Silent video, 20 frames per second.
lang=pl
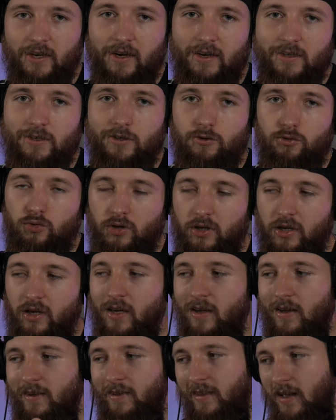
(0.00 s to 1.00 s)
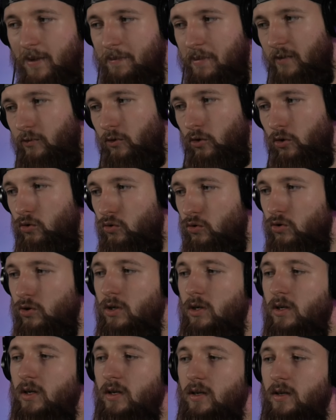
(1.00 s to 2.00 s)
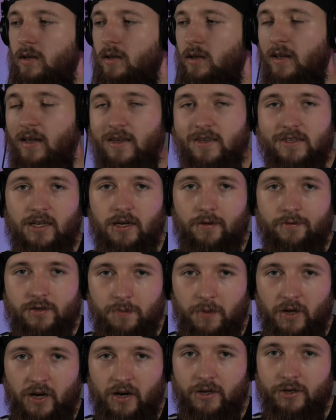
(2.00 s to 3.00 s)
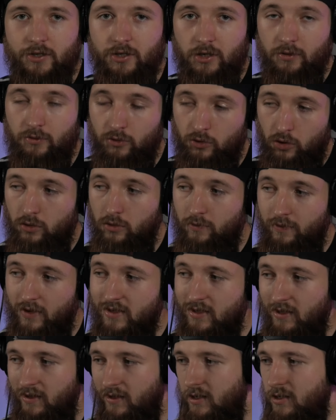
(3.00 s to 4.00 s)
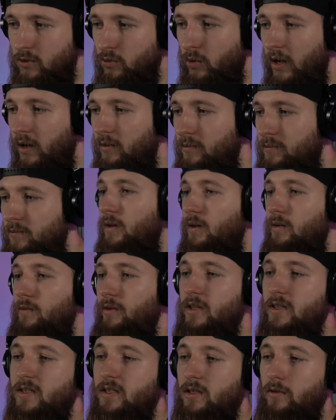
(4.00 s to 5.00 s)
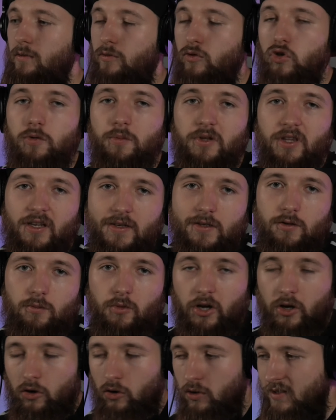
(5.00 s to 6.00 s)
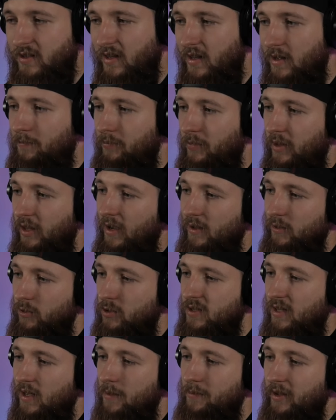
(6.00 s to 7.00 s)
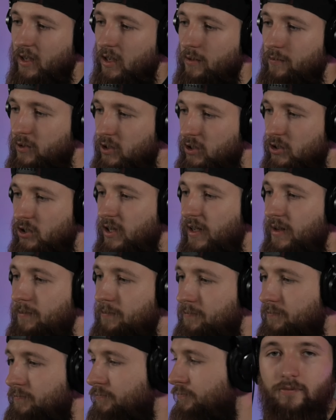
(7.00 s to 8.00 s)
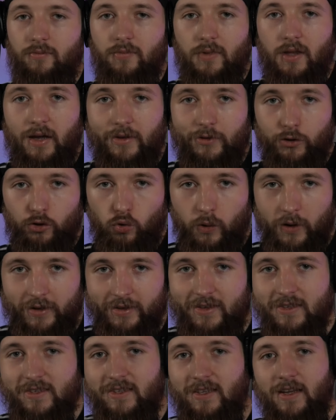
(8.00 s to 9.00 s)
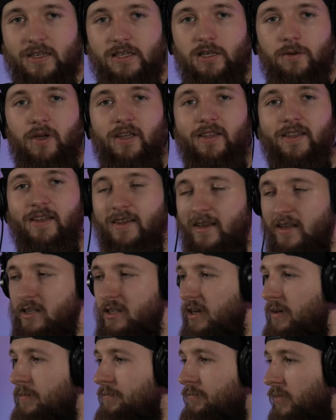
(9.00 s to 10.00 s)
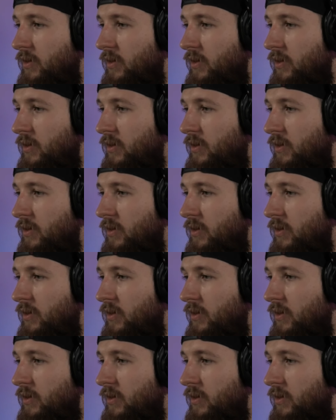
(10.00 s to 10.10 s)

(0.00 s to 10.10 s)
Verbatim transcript: jakiś, który na pewno już e, gejzera wspiera, jeżeli to Was interesuje. Więc wróćmy teraz do mojego hosta. Ja dostałem takie wytyczne, a dokładnie znalazłem je na necie